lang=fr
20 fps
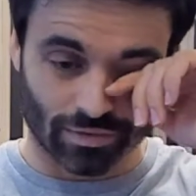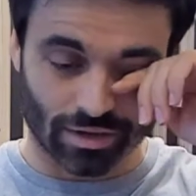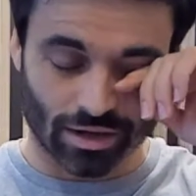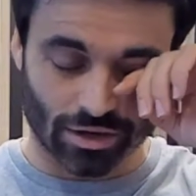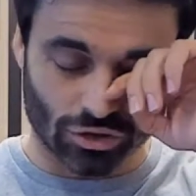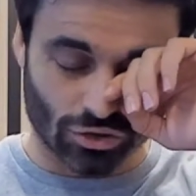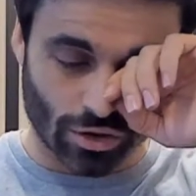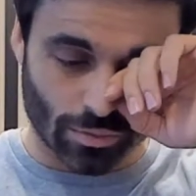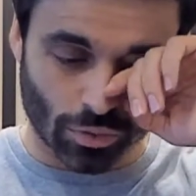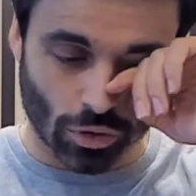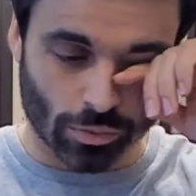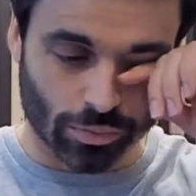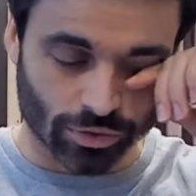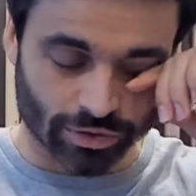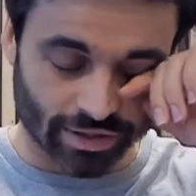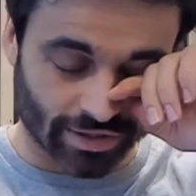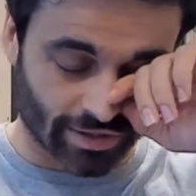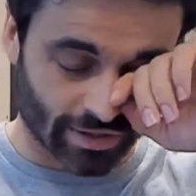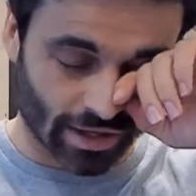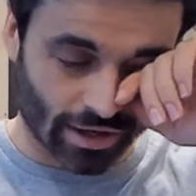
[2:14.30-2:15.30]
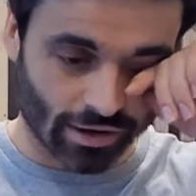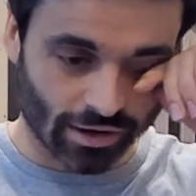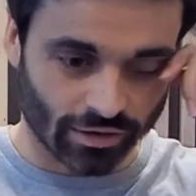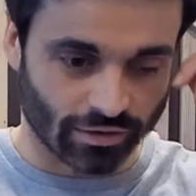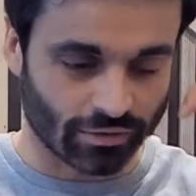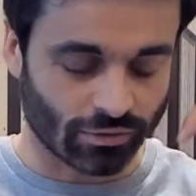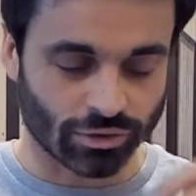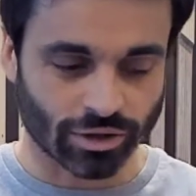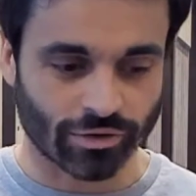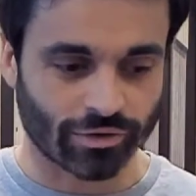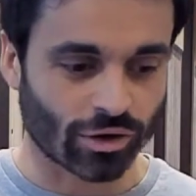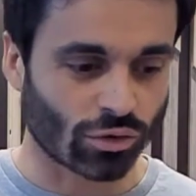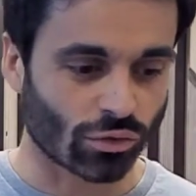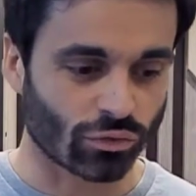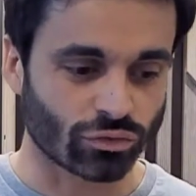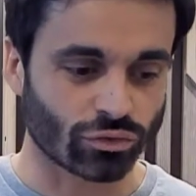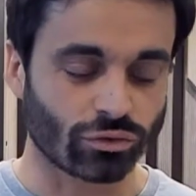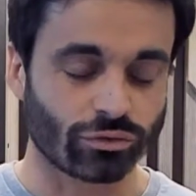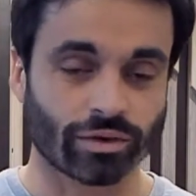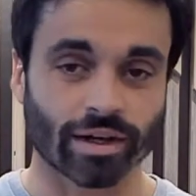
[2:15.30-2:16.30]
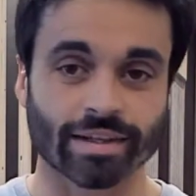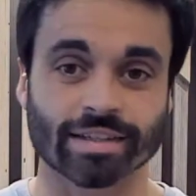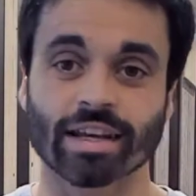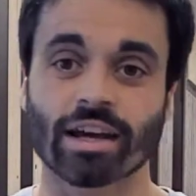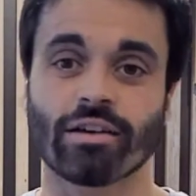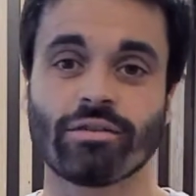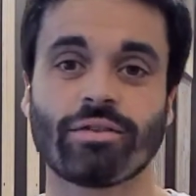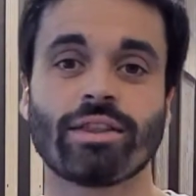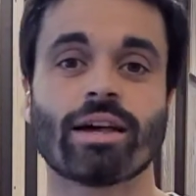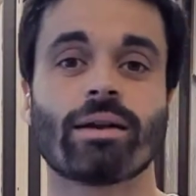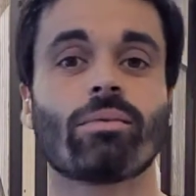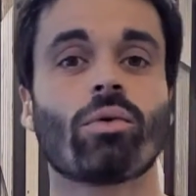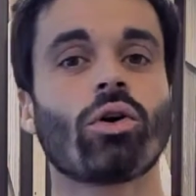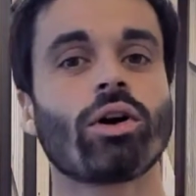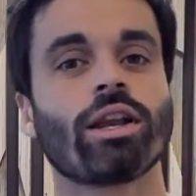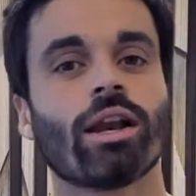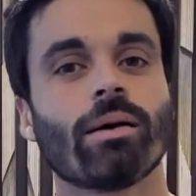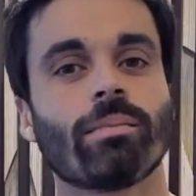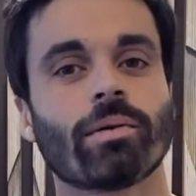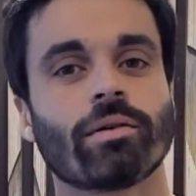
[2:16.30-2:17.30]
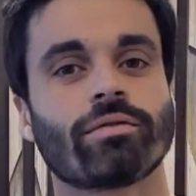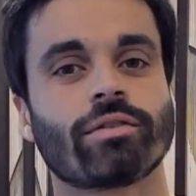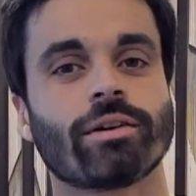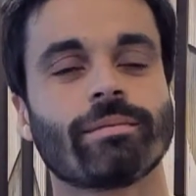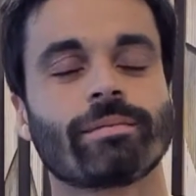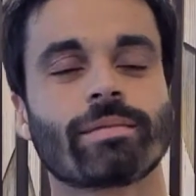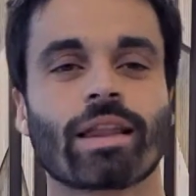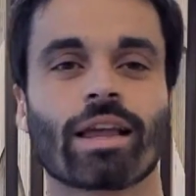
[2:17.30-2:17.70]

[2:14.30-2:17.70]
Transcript: je lui ai proposé ça, on avait convenu de faire ça, et finalement, il l'a pas fait.